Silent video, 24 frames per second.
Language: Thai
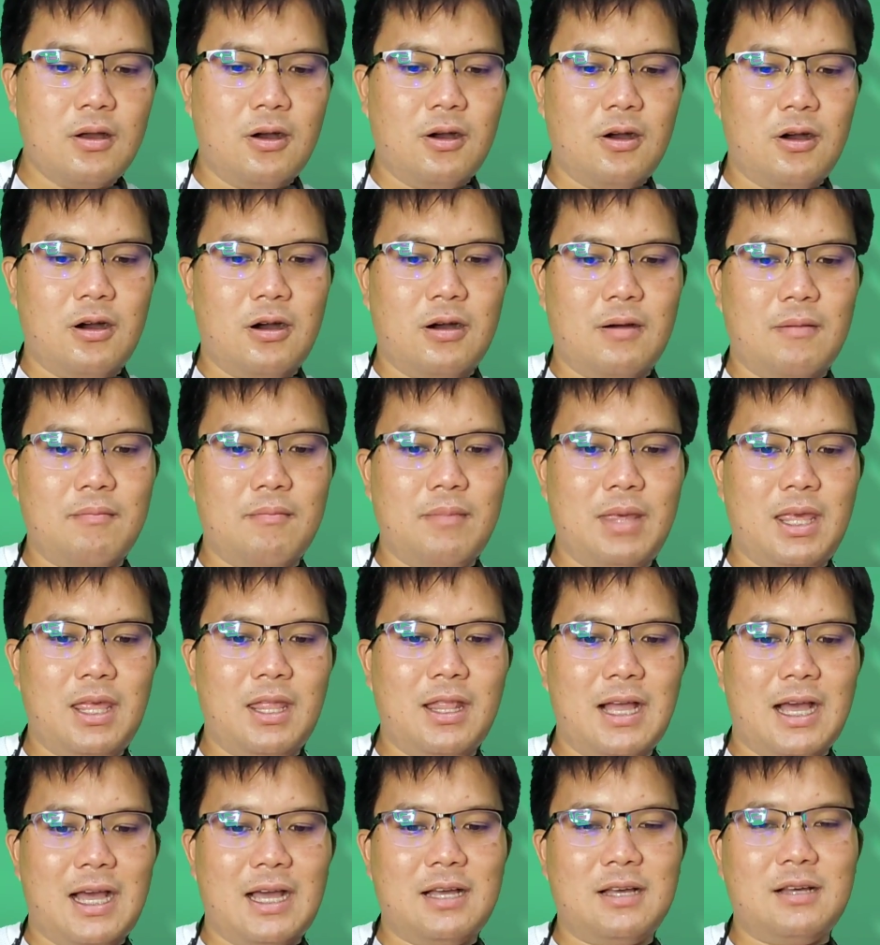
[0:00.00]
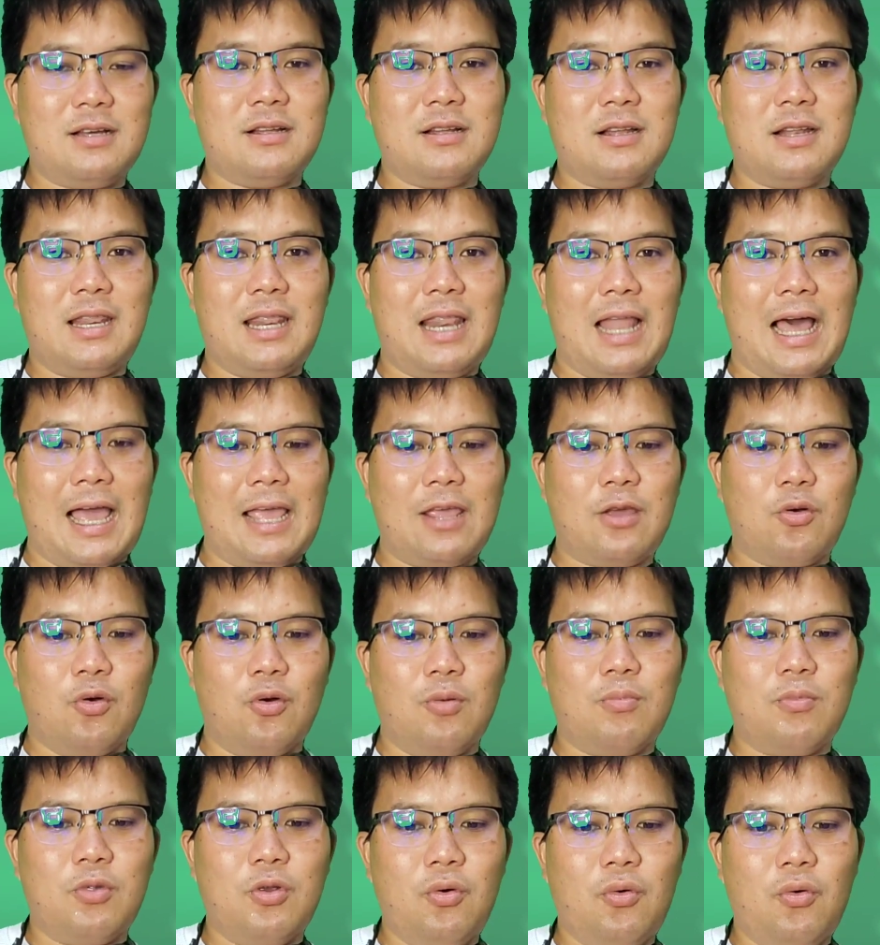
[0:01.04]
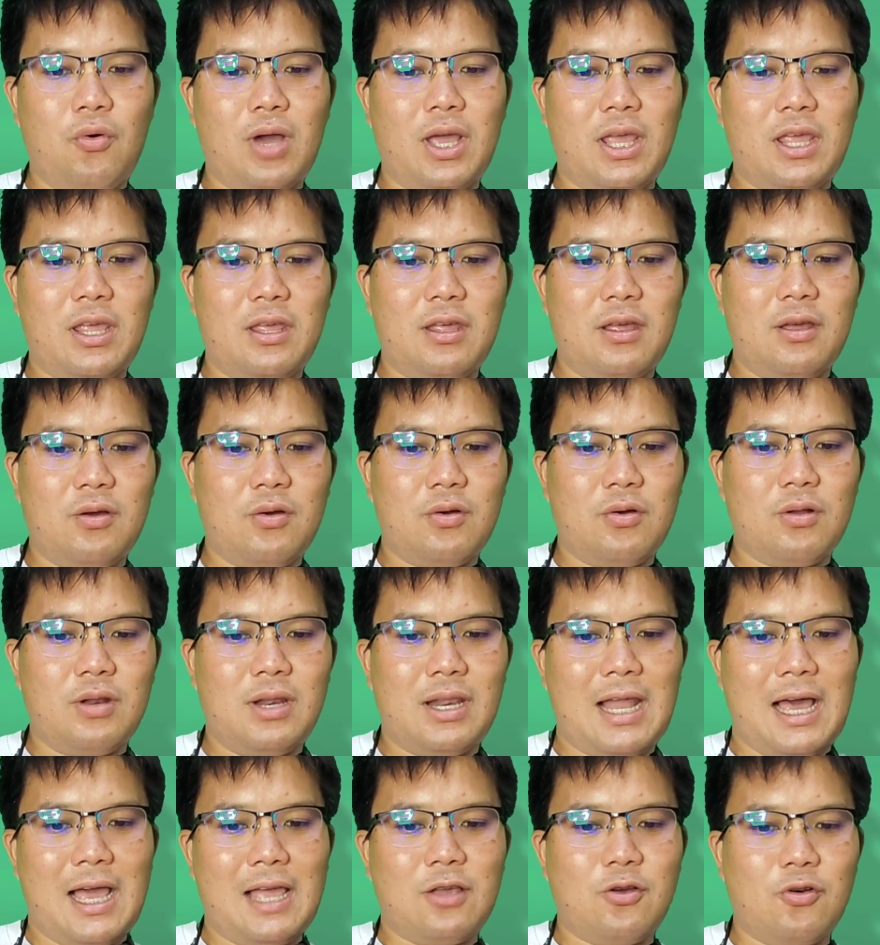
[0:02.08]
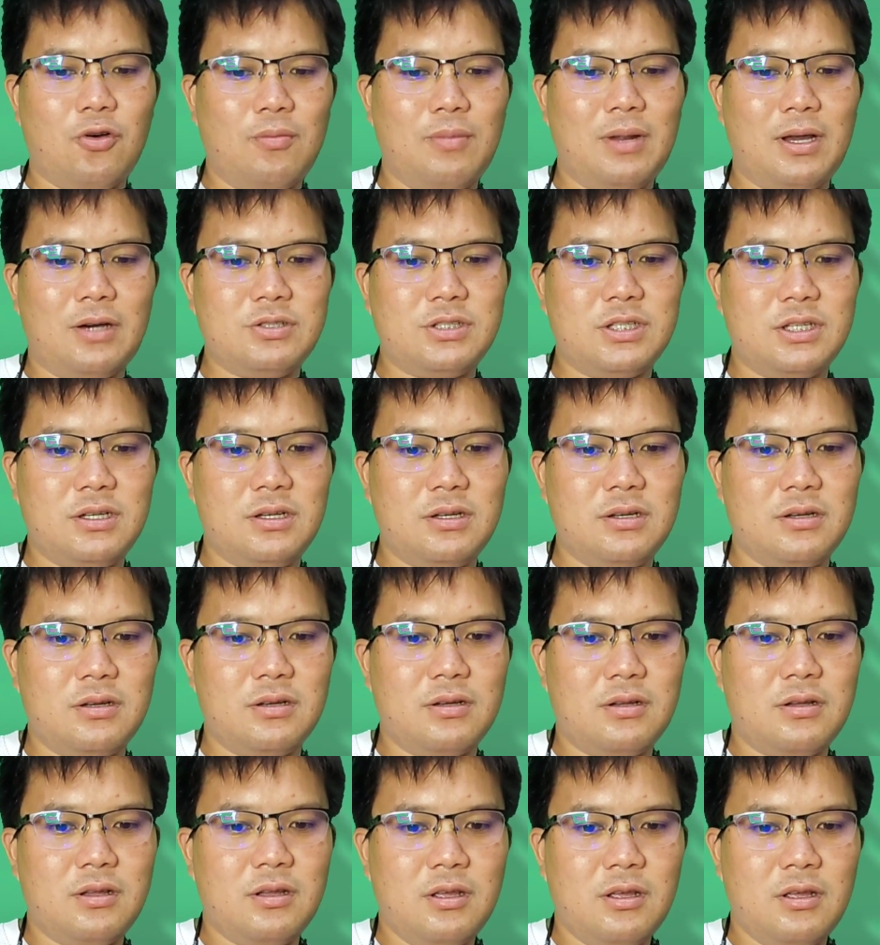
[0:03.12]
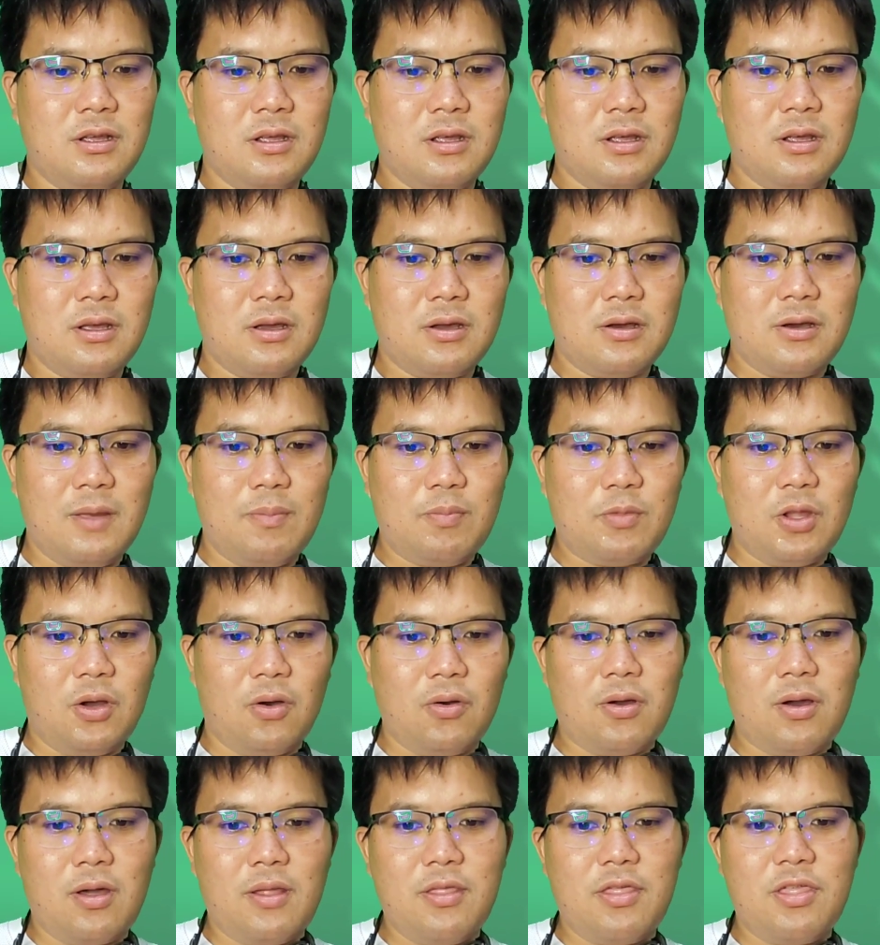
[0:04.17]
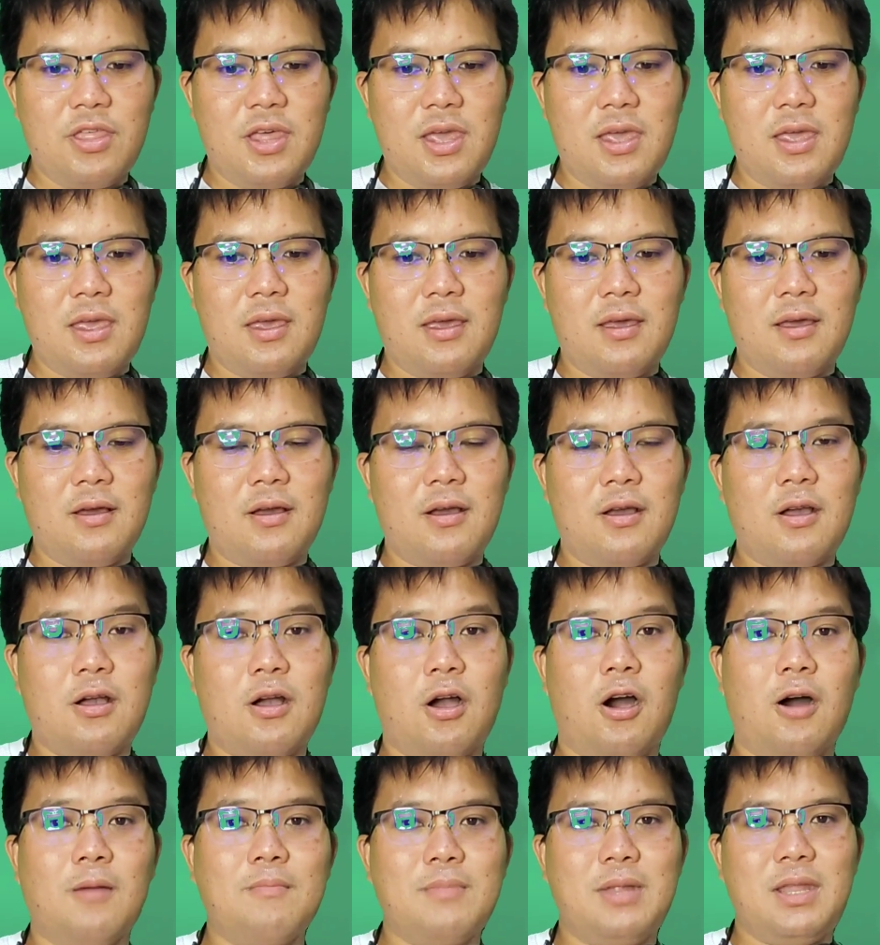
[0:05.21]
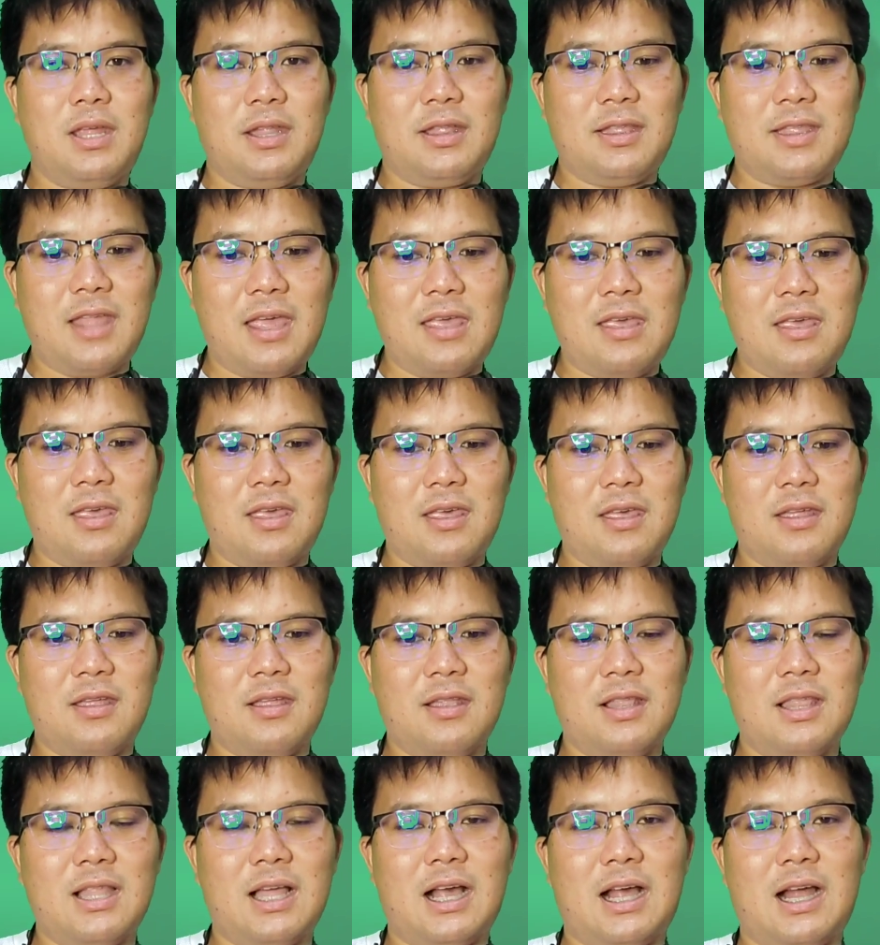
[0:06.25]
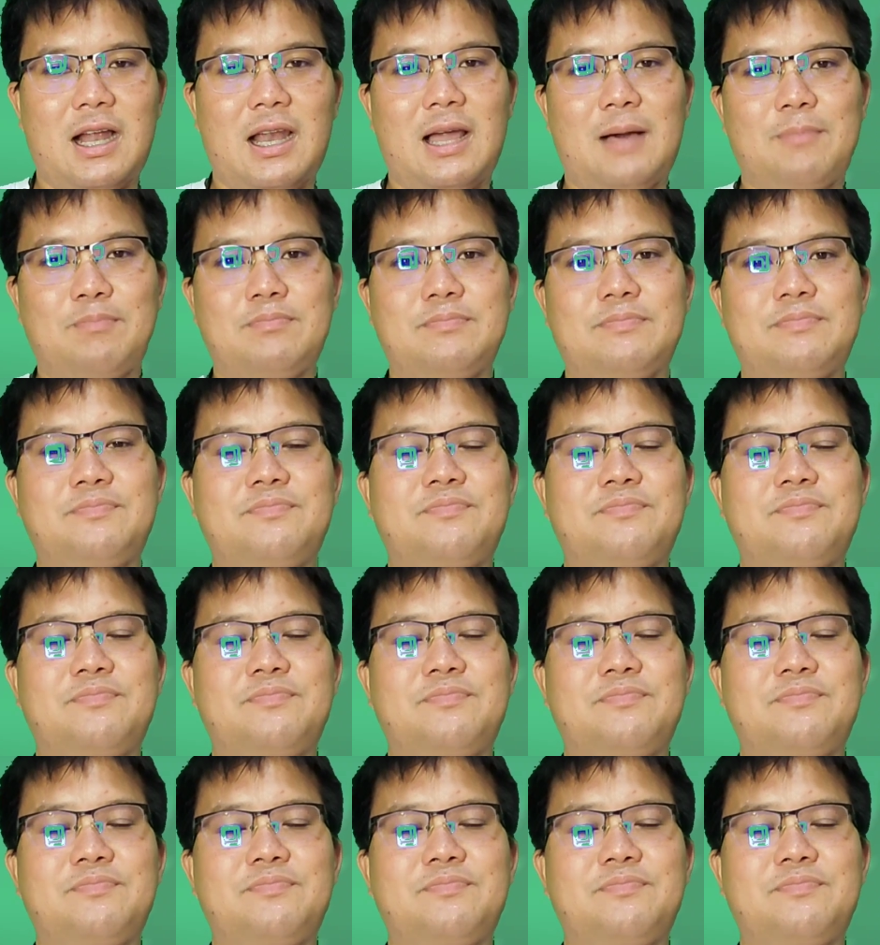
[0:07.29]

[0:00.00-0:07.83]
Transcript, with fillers: ก็มีทั้งไลน์กลุ่มด้วยไลน์กลุ่มเราชื่อ Cryptocurrency Community นะครับ